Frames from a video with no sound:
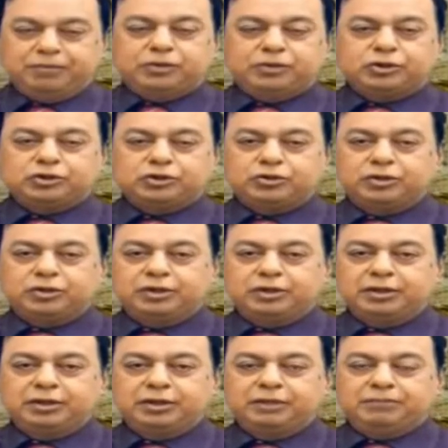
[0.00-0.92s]
প্রিয় দর্শক
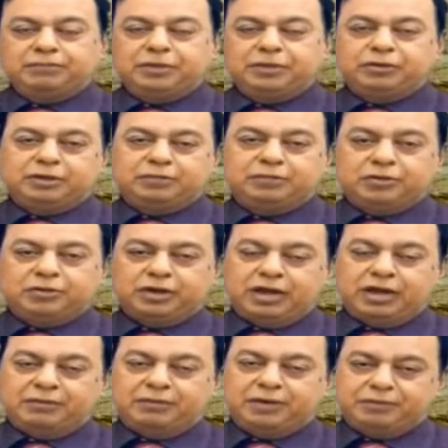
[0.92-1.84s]
বিরতির পর
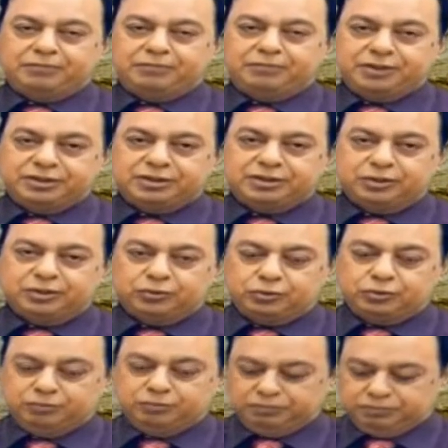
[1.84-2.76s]
আবার আপনাদের
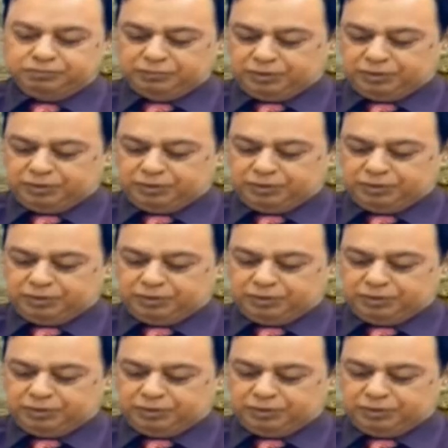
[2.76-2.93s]
স্বাগতম